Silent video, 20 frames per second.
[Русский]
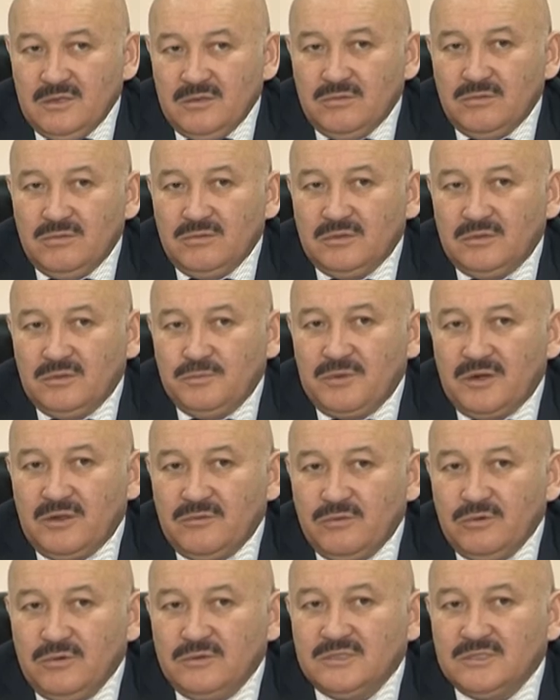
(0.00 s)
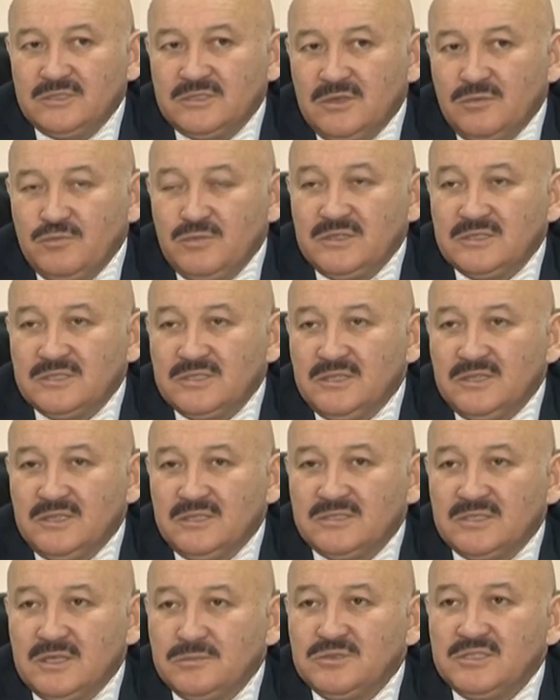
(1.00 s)
вот, проводится
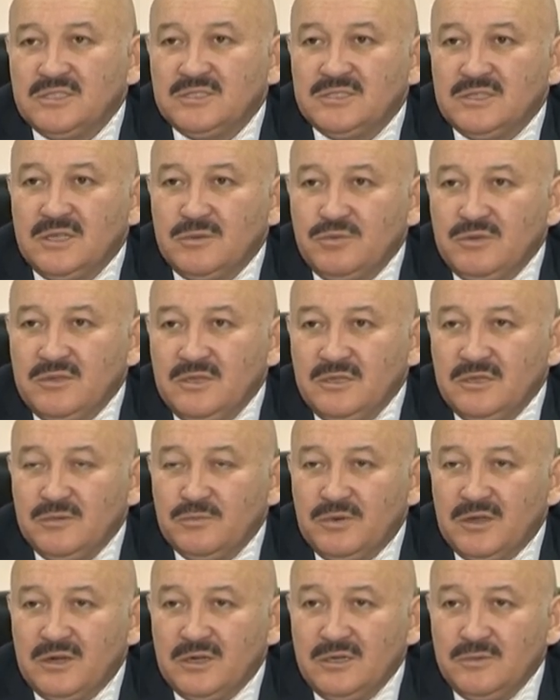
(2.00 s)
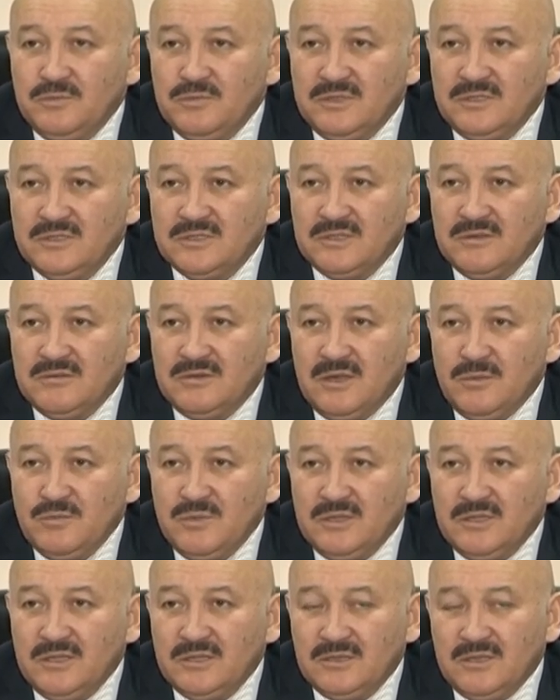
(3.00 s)
совместно с общественным объединением Паралимпийского
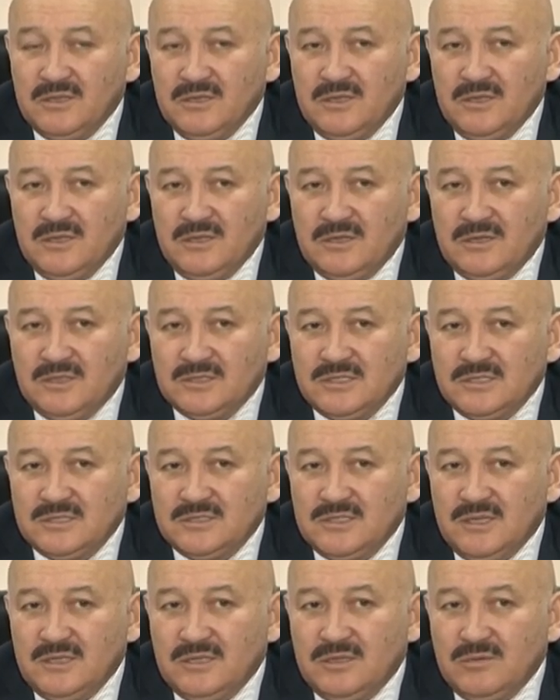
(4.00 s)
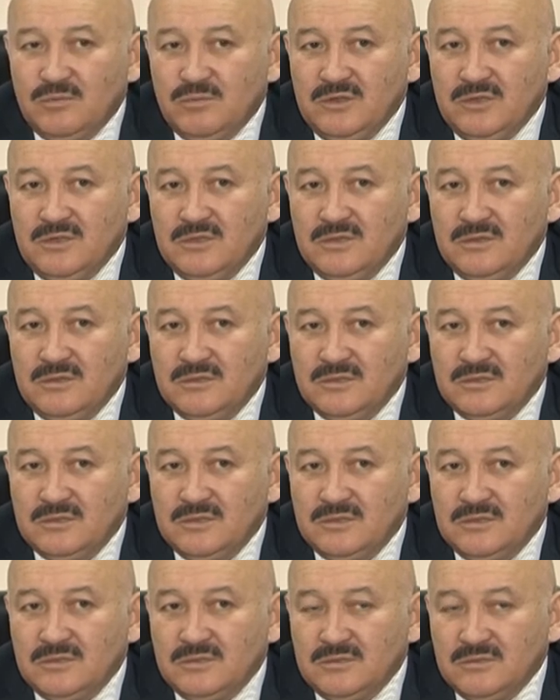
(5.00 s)
комитета Казахстана. Мы
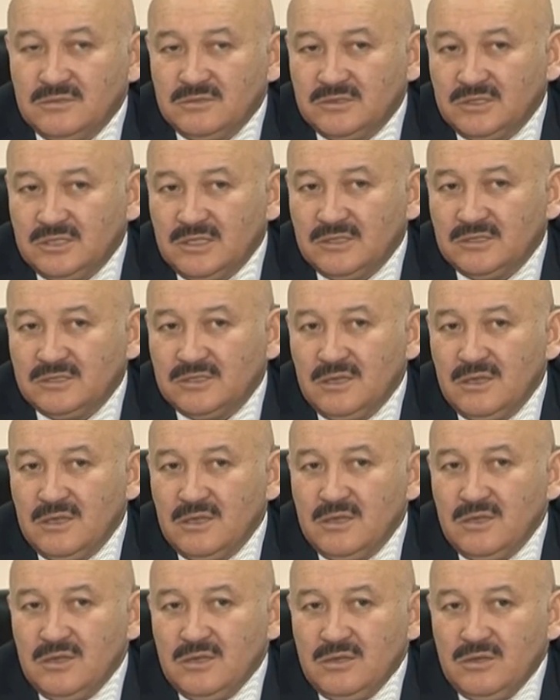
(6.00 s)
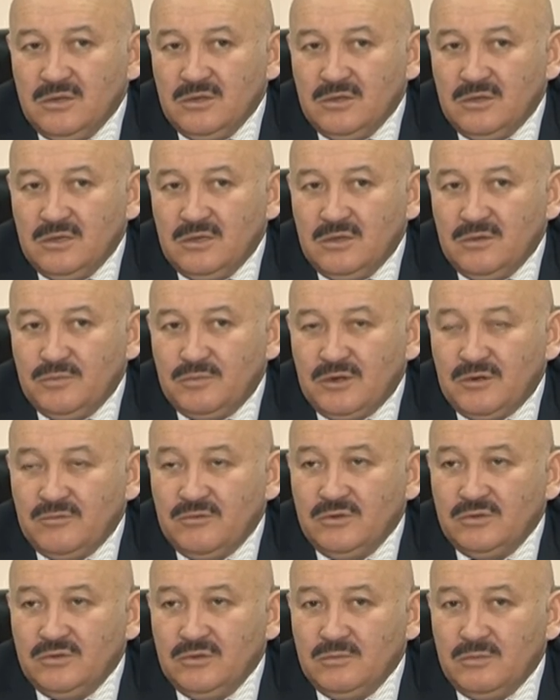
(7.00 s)
э, сейчас Э,
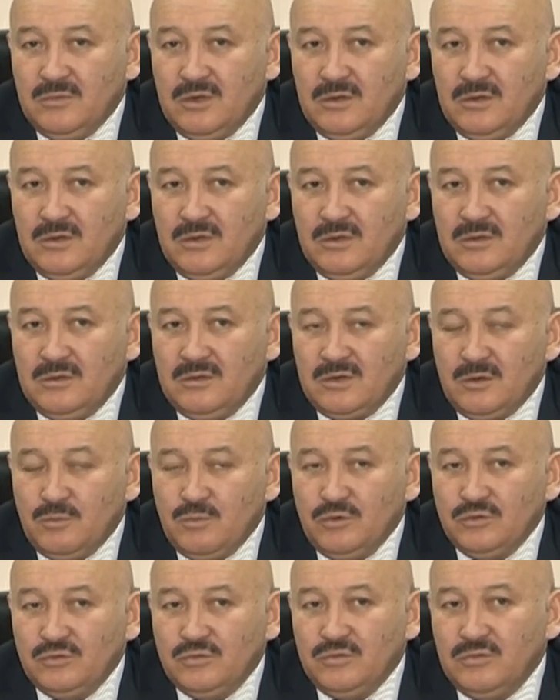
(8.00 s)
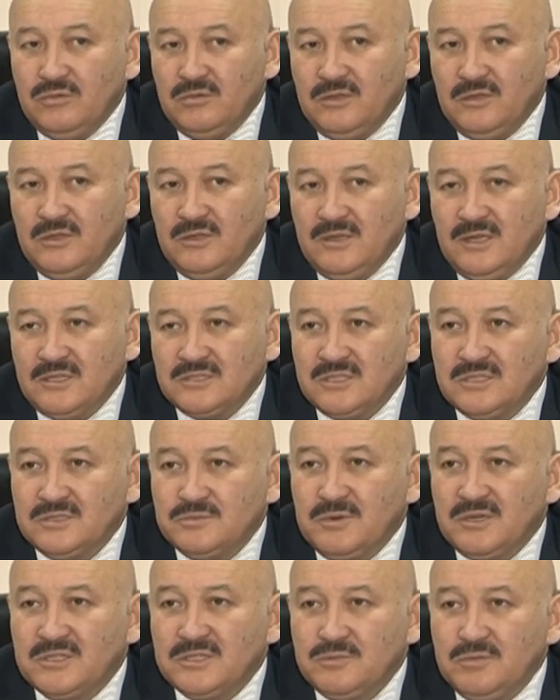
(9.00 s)
проводим э, работу, и наши
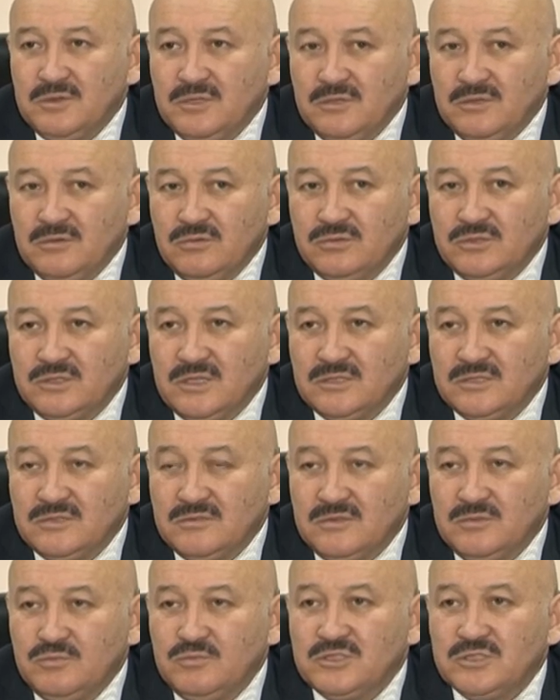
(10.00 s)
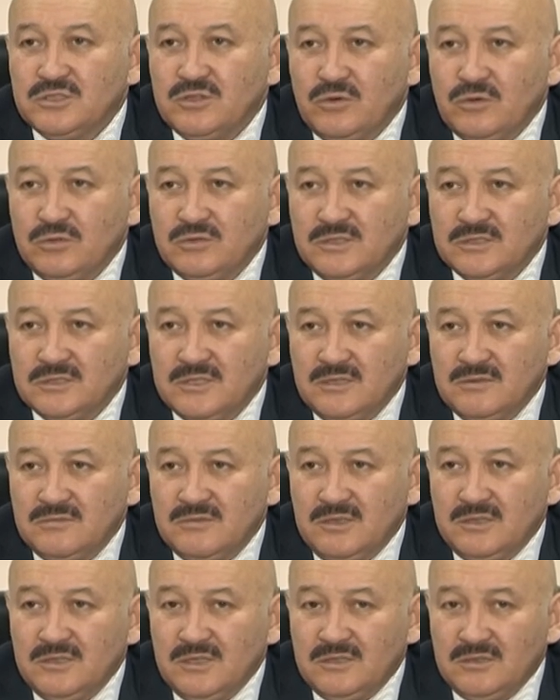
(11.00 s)
спортсмены участвуют в международных
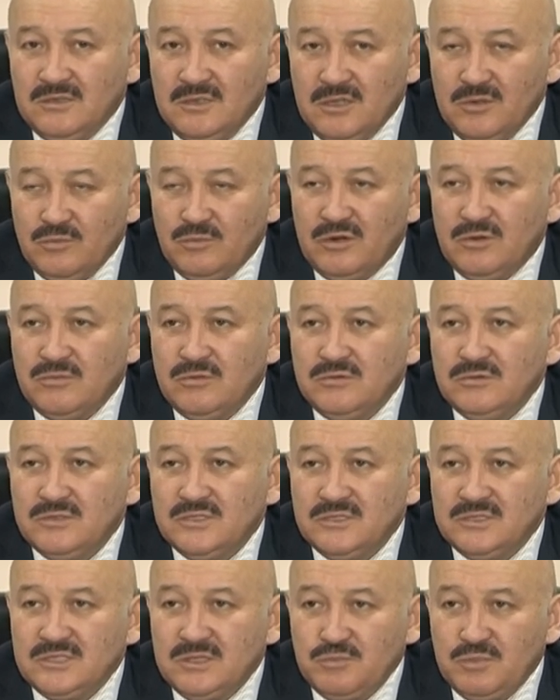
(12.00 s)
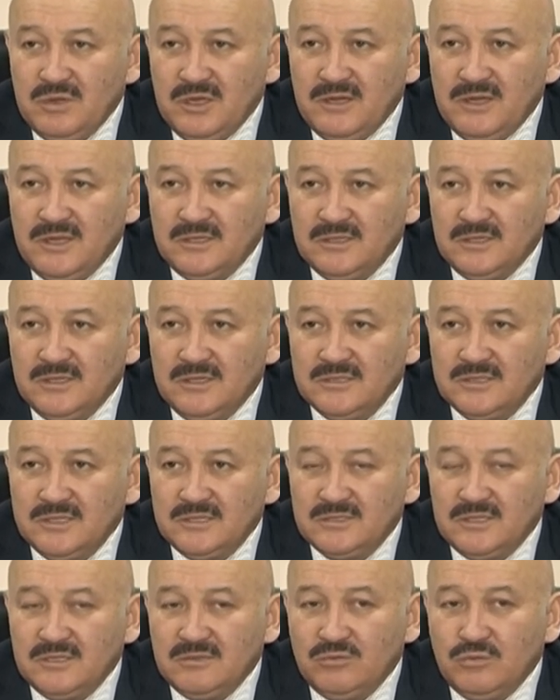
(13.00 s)
соревнованиях, проводятся чемпионаты
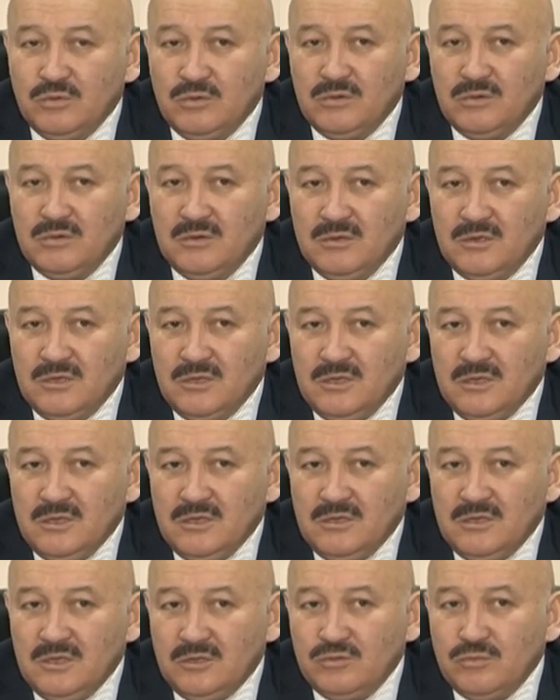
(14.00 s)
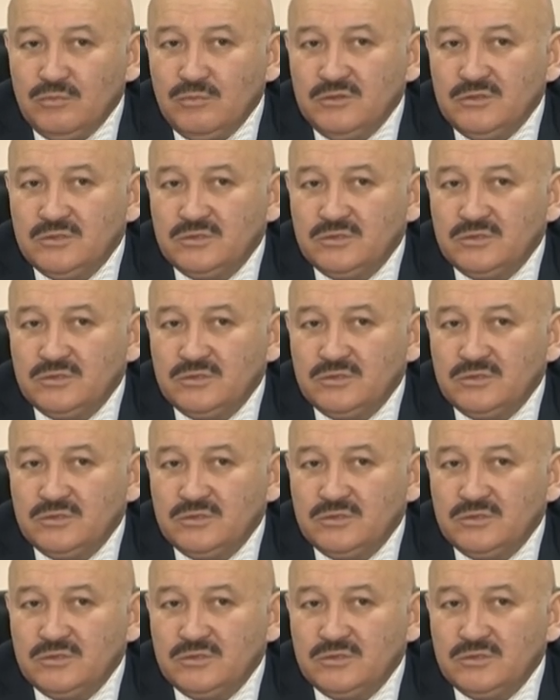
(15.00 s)
Казахстана. Но я думаю,